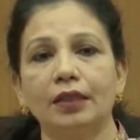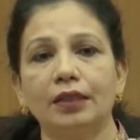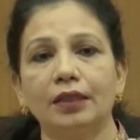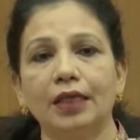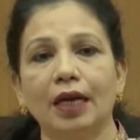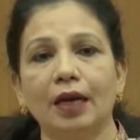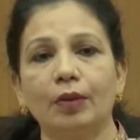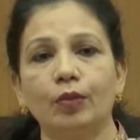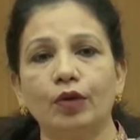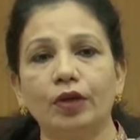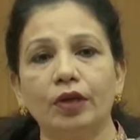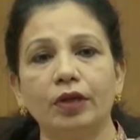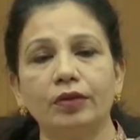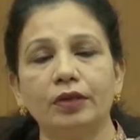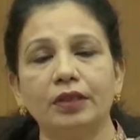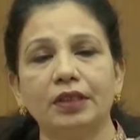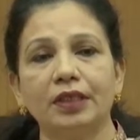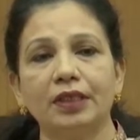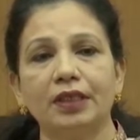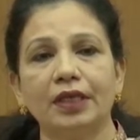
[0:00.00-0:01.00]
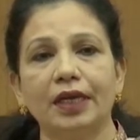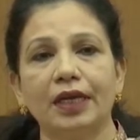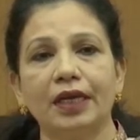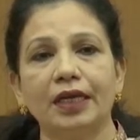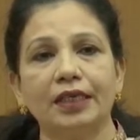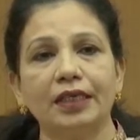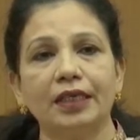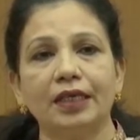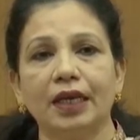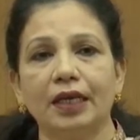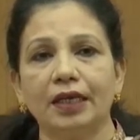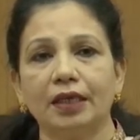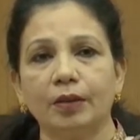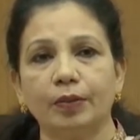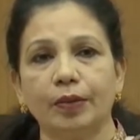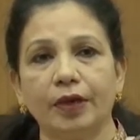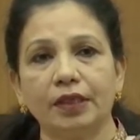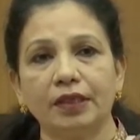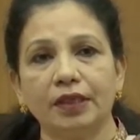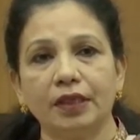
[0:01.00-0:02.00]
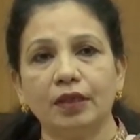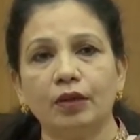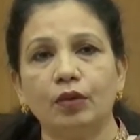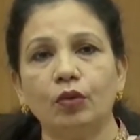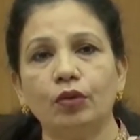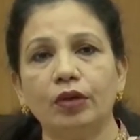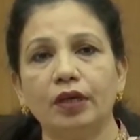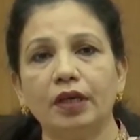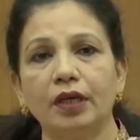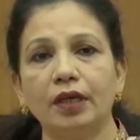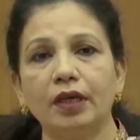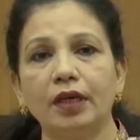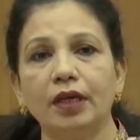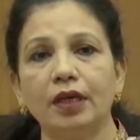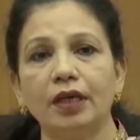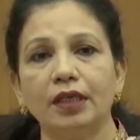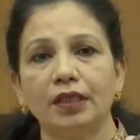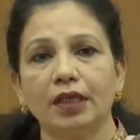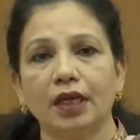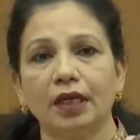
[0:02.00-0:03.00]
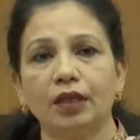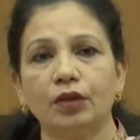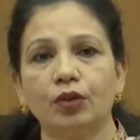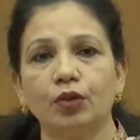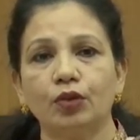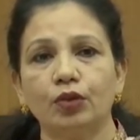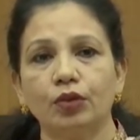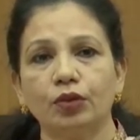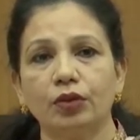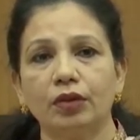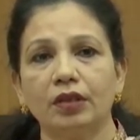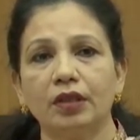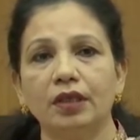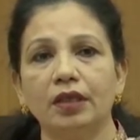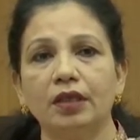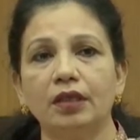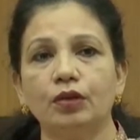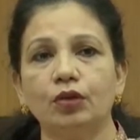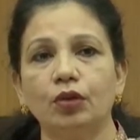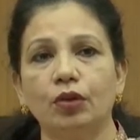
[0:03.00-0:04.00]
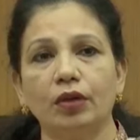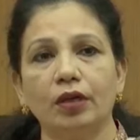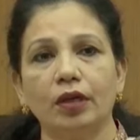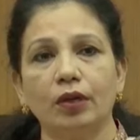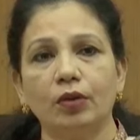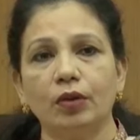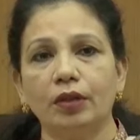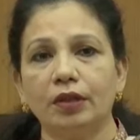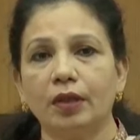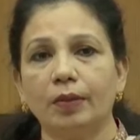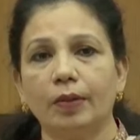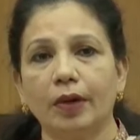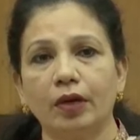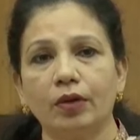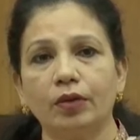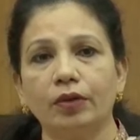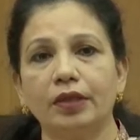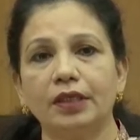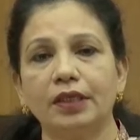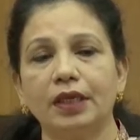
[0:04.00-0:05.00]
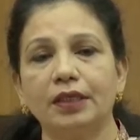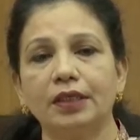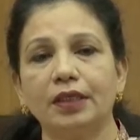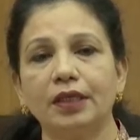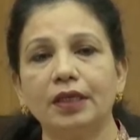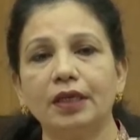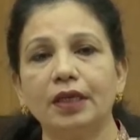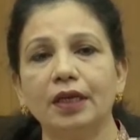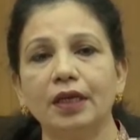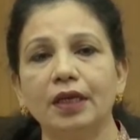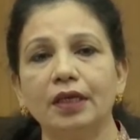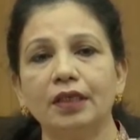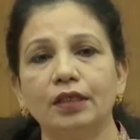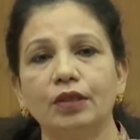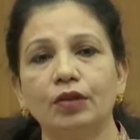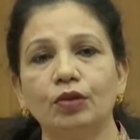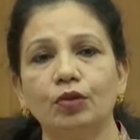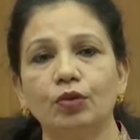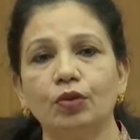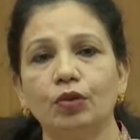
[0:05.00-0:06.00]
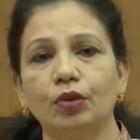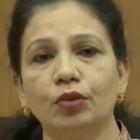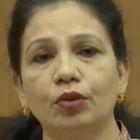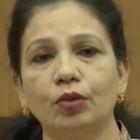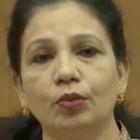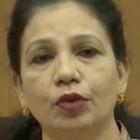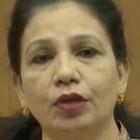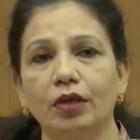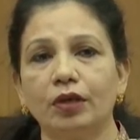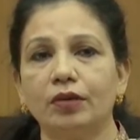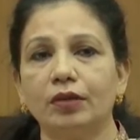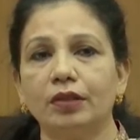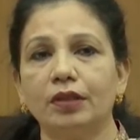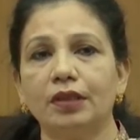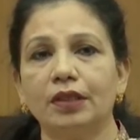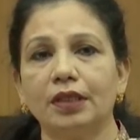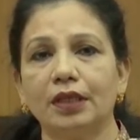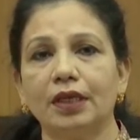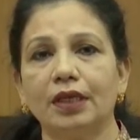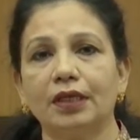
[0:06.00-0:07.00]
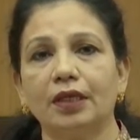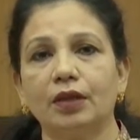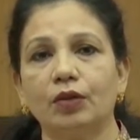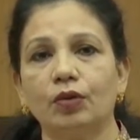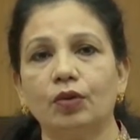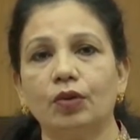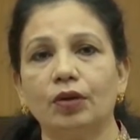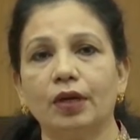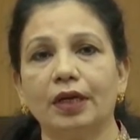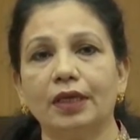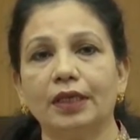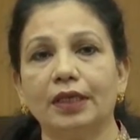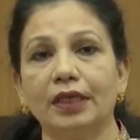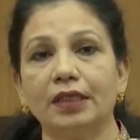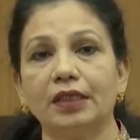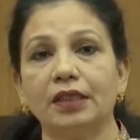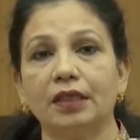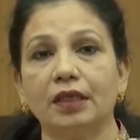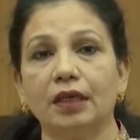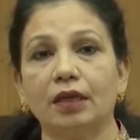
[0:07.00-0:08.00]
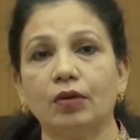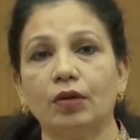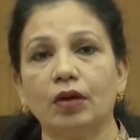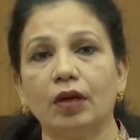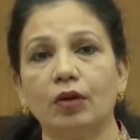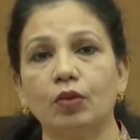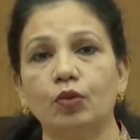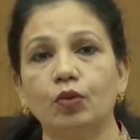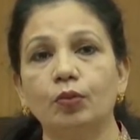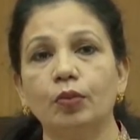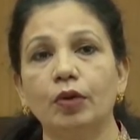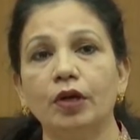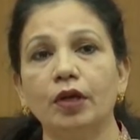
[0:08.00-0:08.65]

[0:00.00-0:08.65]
যা মনে হচ্ছে যে এইটি নাইনটি পার্সেন্ট লুকি সাধারণ সর্দি জ্বর এগুলোতে ভালো হয়ে যাচ্ছেন সেই জন্য হয়তো মনে করতেছেন না যে করোনার টেস্টটা করা খুব